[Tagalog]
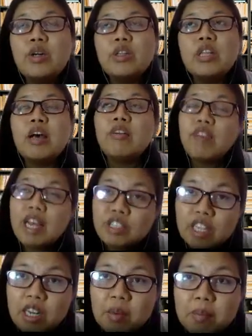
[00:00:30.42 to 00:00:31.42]
na
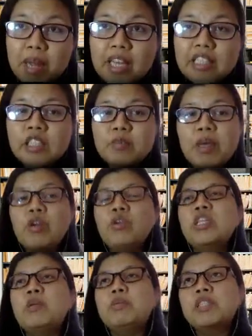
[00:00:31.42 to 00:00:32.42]
vascular plants pero
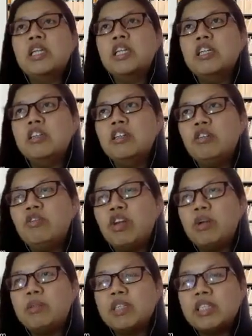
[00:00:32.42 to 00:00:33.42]
hindi pa sila
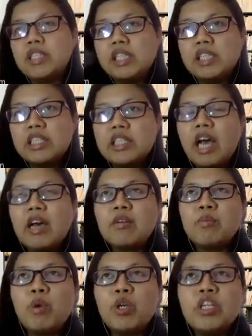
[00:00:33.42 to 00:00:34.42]
nade-develop ng seeds.
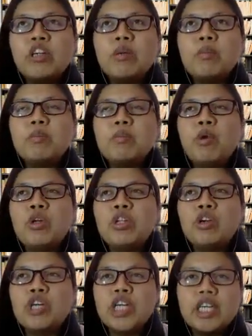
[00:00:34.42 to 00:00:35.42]
Ang model
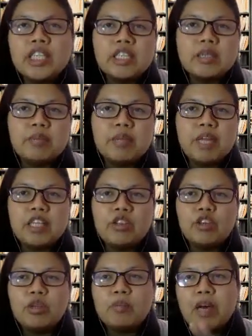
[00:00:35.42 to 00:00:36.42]
model organism
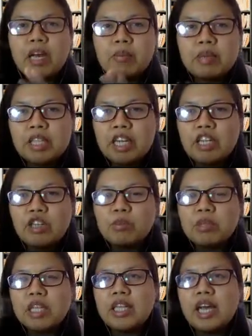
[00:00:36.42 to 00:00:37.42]
natin doon para madali niyong
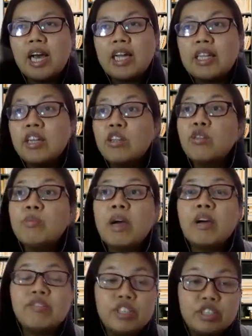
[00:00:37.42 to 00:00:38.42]
matandaan ng
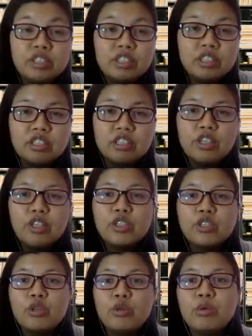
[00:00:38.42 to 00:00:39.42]
mga ferns.
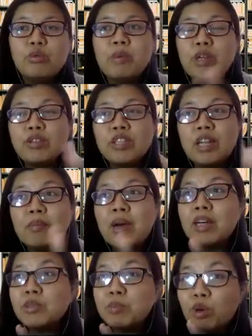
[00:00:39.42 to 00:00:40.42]
So, meron silang
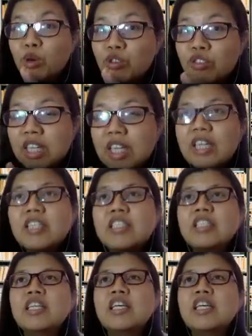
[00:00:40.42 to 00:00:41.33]
mga sporophylls